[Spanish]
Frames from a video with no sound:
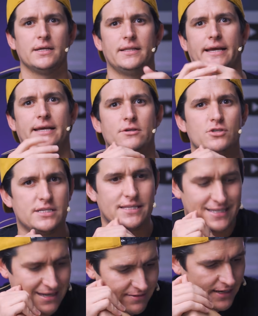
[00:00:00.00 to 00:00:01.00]
¿De qué nos
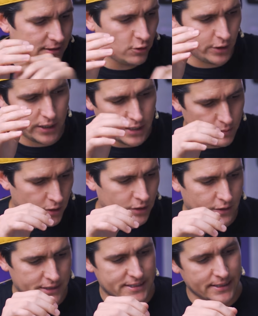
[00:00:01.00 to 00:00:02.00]
estás hablando Edgar?
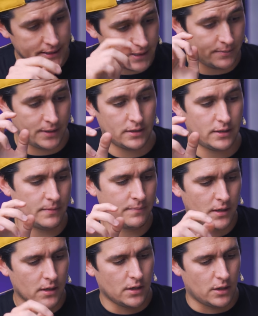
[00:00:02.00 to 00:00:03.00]
Bueno, recientemente
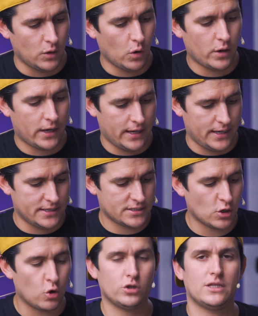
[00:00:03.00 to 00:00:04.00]
lo que
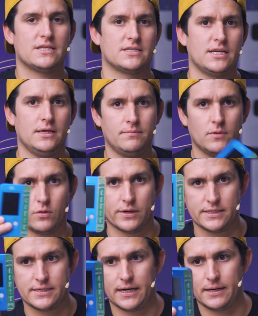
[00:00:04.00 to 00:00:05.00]
es JC con
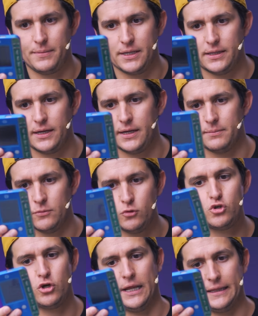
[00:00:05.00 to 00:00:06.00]
esta herramienta que
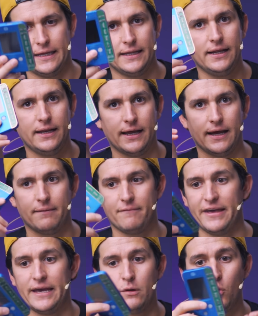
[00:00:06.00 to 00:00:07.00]
mucho la tienen, la
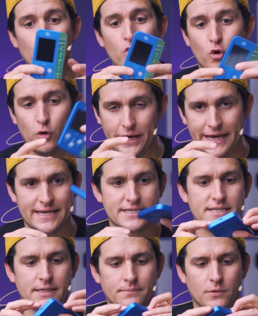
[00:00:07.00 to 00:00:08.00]

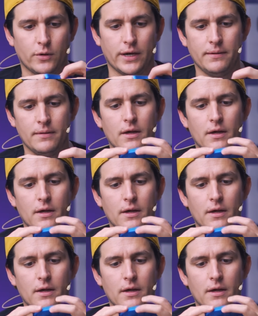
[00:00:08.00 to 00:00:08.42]
B1S, ¿ok?